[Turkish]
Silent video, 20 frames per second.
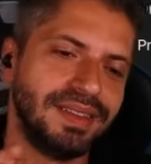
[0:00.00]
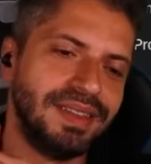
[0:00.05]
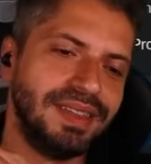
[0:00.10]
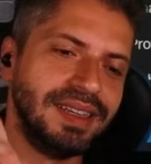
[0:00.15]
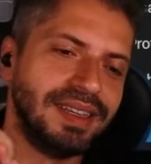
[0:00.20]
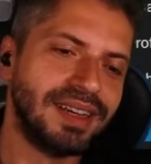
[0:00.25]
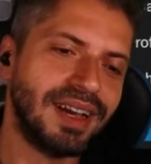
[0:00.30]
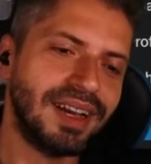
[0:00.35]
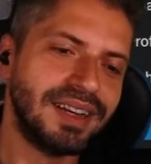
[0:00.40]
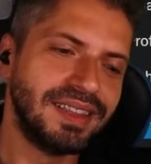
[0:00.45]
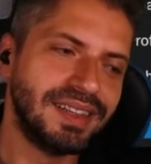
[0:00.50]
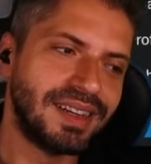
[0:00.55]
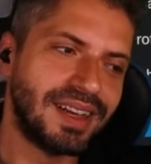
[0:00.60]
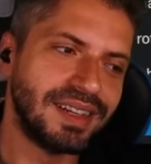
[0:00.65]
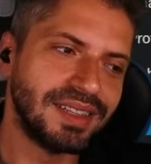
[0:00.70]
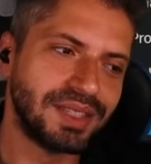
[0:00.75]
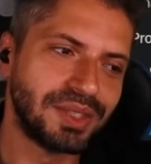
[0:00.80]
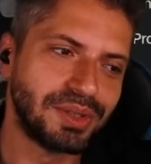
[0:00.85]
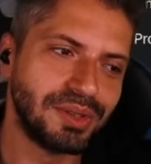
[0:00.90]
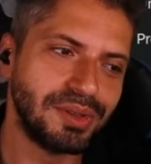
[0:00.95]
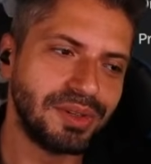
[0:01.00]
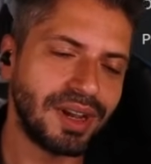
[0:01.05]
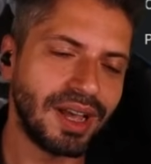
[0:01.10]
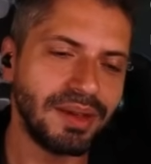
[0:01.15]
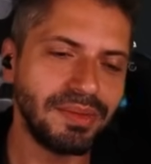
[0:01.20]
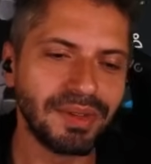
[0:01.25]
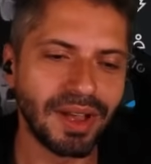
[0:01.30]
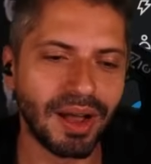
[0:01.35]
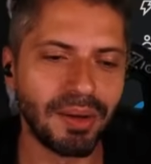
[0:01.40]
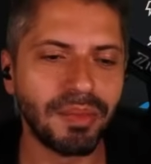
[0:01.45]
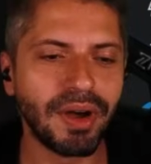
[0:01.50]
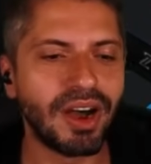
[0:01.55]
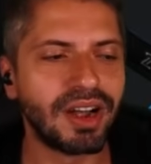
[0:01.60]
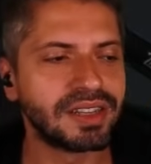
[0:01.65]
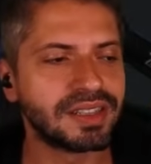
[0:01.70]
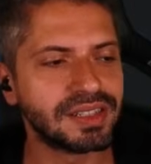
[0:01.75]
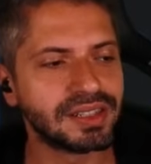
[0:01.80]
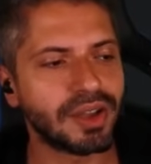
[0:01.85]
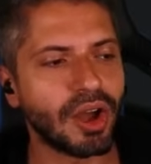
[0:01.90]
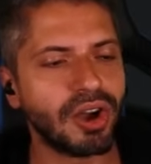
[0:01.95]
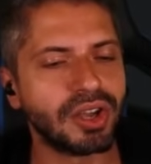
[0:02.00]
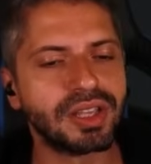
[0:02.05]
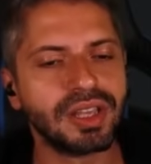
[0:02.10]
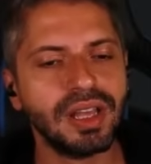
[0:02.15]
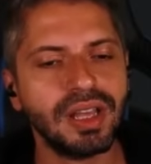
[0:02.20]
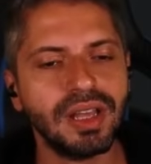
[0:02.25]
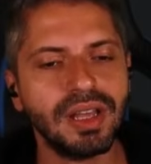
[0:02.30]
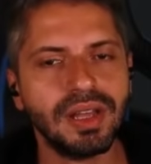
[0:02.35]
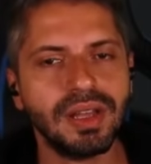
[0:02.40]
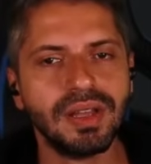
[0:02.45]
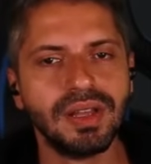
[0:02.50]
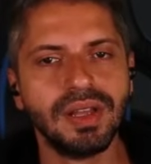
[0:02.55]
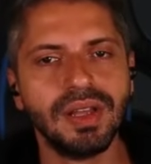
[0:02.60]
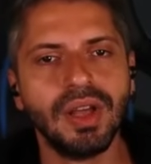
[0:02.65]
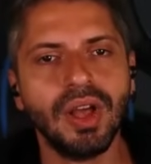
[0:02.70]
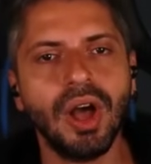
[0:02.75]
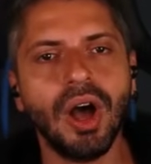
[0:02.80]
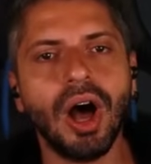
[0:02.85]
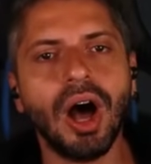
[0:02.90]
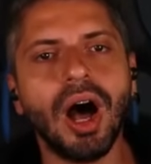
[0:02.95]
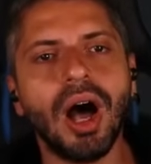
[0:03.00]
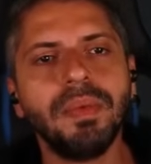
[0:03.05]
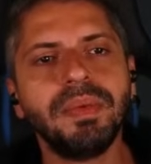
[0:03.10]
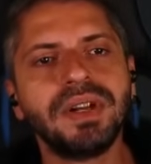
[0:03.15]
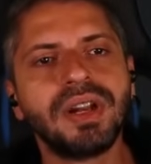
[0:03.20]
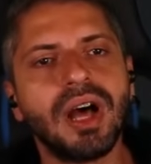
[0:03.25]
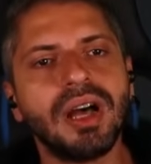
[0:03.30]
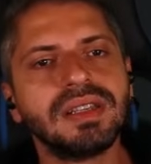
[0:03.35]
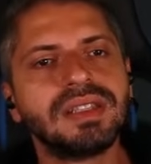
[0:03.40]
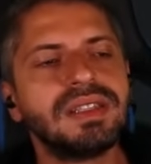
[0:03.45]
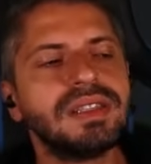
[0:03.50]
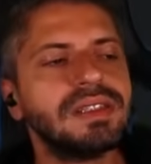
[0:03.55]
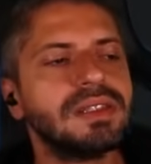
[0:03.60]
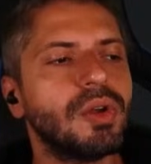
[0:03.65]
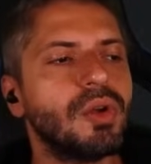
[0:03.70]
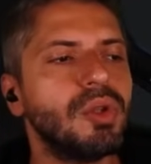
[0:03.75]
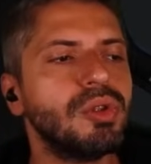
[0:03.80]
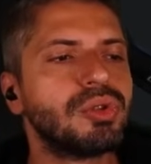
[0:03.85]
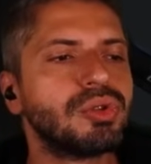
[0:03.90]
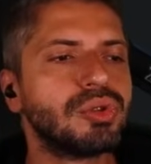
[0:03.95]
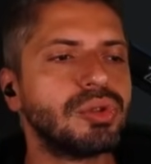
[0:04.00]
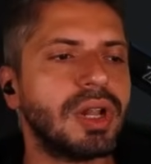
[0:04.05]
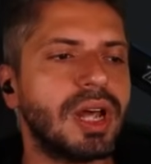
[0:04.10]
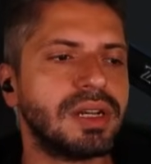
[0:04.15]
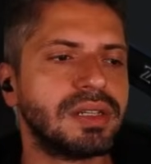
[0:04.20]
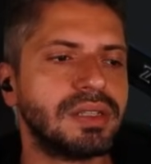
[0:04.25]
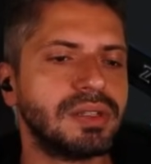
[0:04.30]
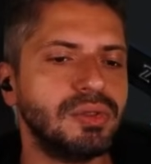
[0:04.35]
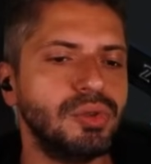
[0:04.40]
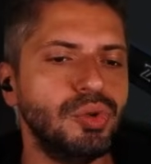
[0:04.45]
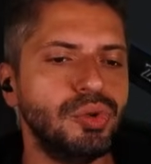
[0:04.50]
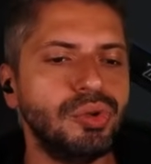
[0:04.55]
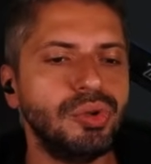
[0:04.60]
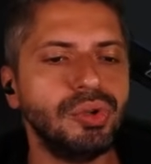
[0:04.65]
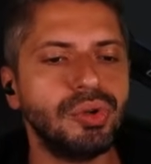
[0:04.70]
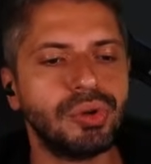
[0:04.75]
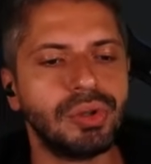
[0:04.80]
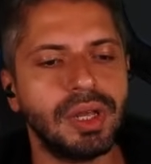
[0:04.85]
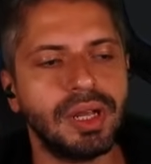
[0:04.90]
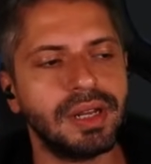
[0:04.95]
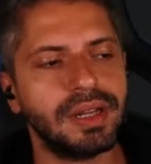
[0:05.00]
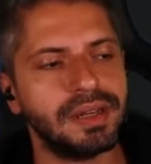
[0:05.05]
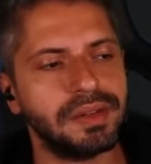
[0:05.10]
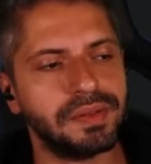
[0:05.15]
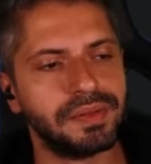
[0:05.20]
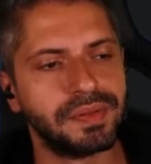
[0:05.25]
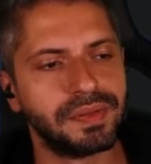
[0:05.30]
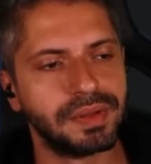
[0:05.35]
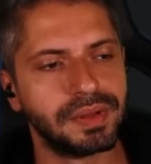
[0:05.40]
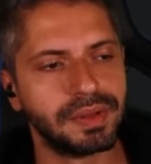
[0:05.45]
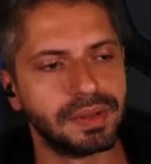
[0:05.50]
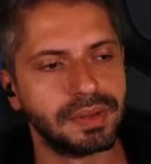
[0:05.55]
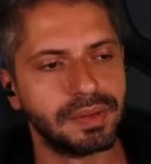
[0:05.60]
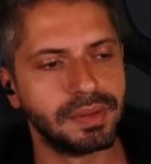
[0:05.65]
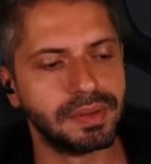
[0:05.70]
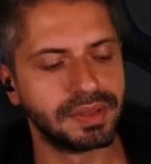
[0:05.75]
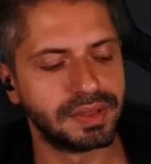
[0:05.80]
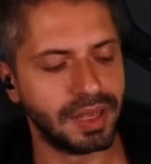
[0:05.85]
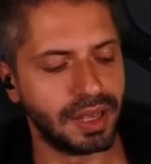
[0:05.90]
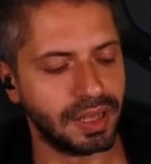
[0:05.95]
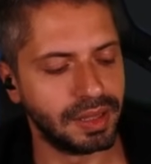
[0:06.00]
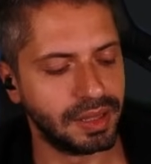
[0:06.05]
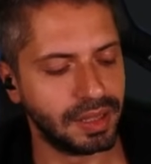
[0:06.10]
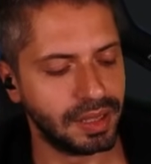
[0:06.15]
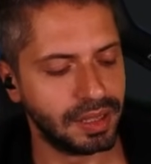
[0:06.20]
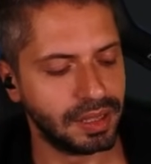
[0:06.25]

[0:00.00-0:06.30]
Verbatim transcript: Icardi rahatsız olur abi ama artık... Ama beraber oynarlar ya. Abi rahatsız da olsun artık. Yürüyor lan herif. Sanırım. Ama